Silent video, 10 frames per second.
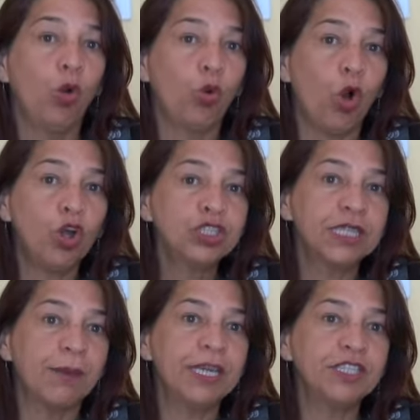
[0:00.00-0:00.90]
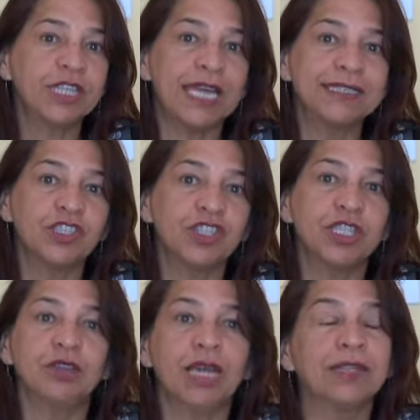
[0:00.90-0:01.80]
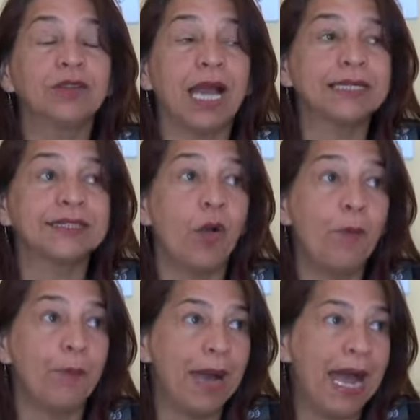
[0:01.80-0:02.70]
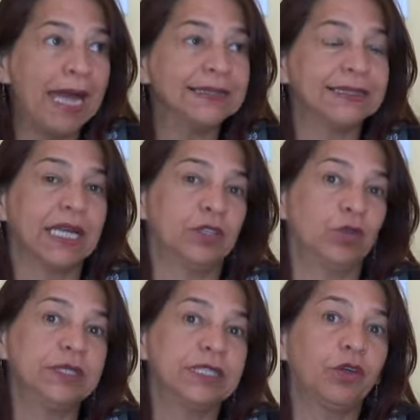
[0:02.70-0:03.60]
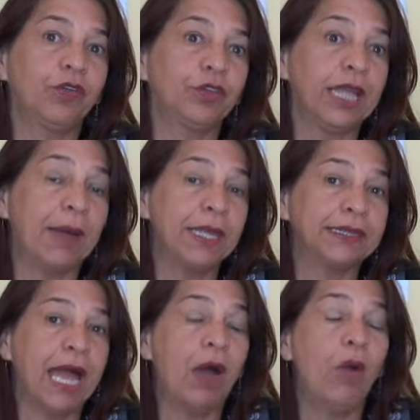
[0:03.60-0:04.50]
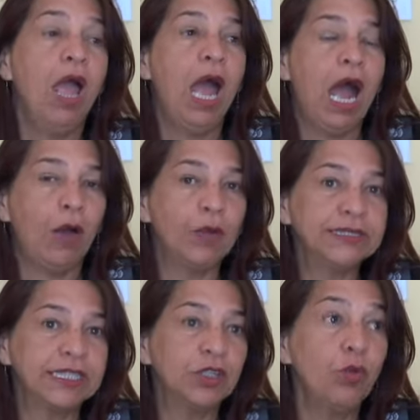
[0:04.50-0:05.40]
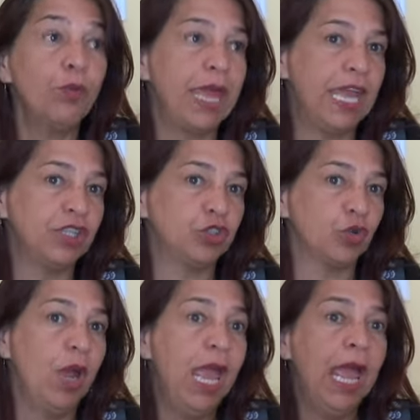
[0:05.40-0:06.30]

O corte também está existindo na educação básica, do ensino fundamental ao ensino médio.